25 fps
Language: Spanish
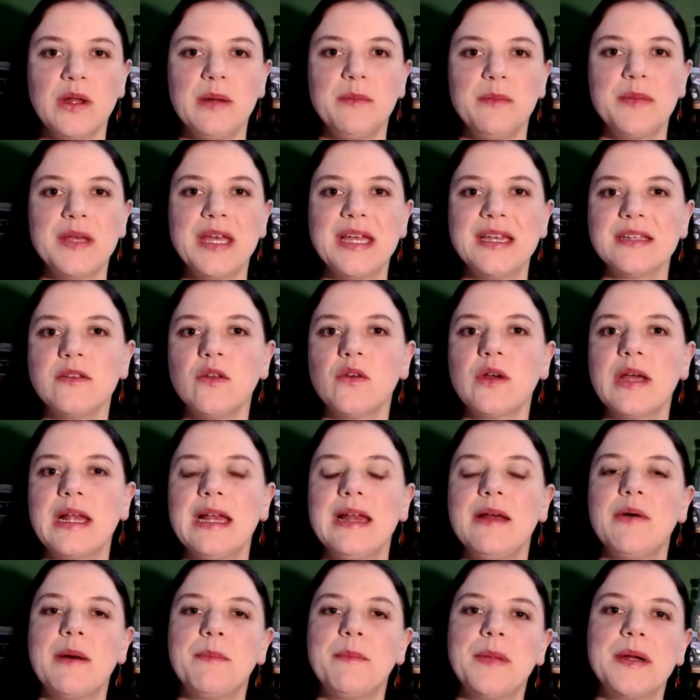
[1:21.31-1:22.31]
El bien es lo que
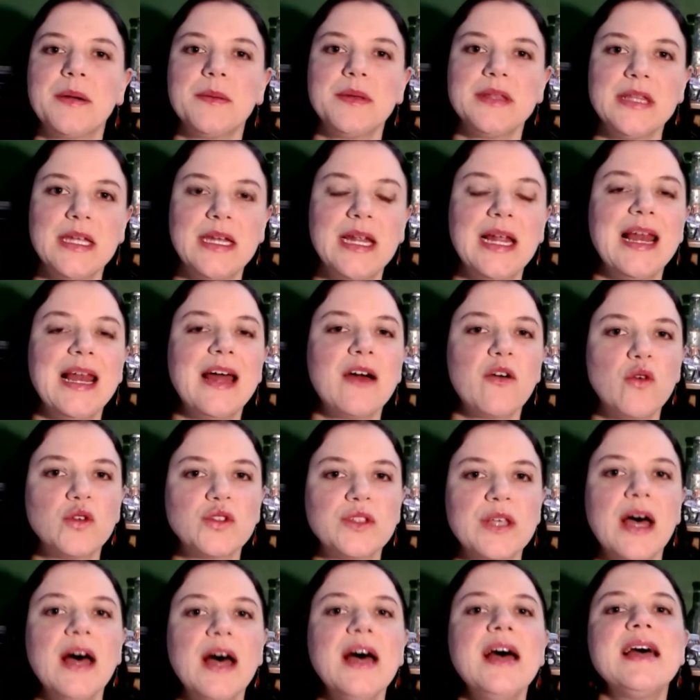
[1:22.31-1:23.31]
le va a permitir a la
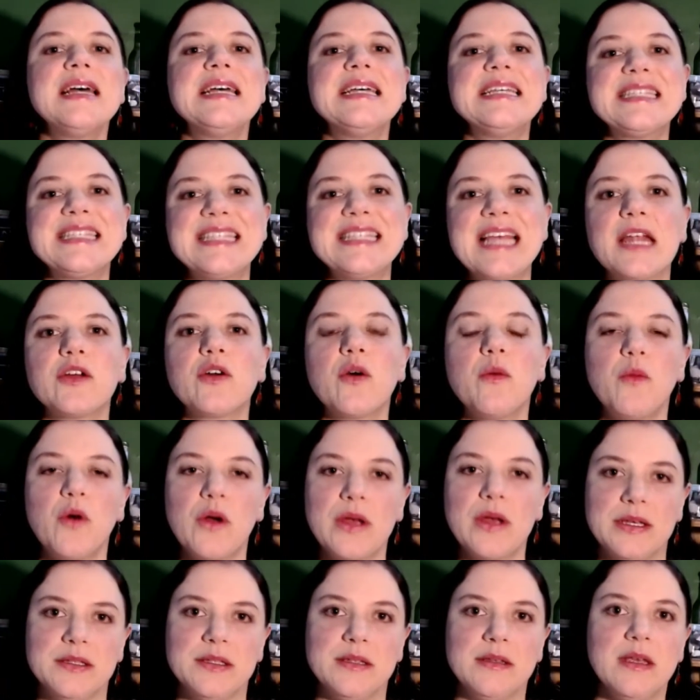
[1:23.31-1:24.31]
cosa ser como
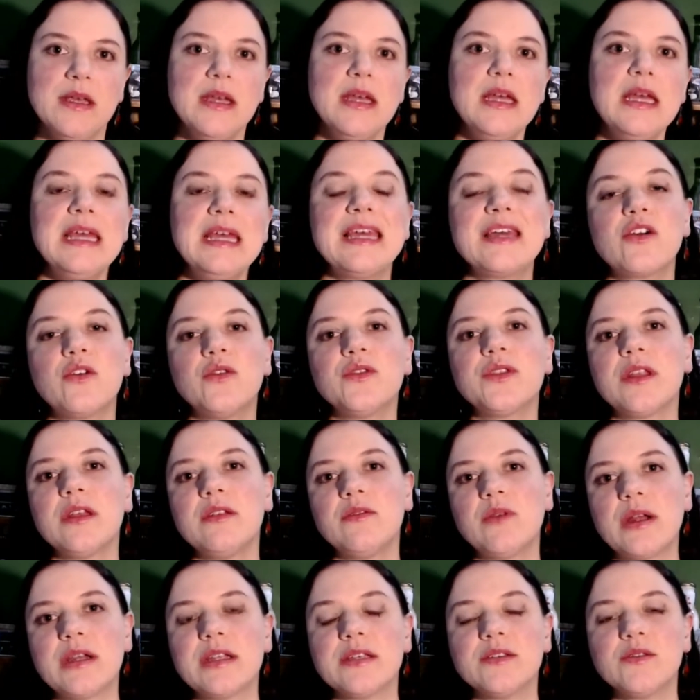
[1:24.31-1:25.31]
es y
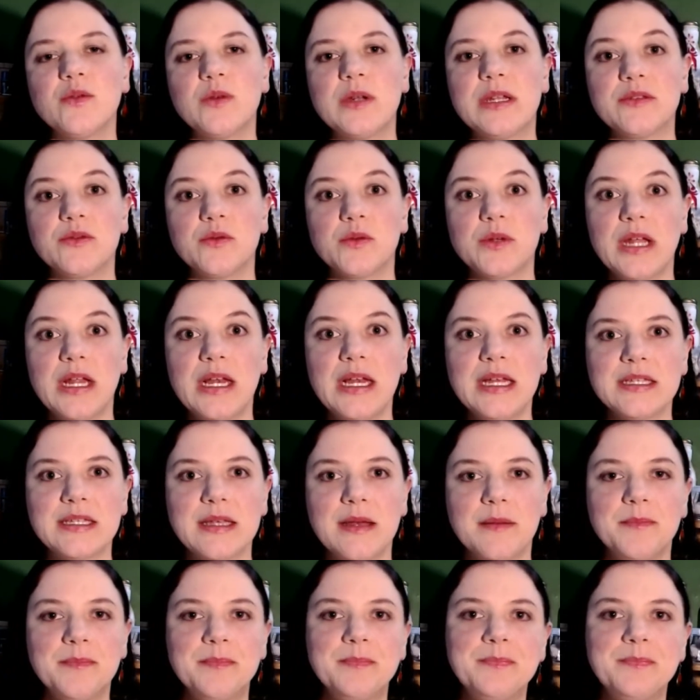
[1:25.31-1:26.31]
continuar en su naturaleza.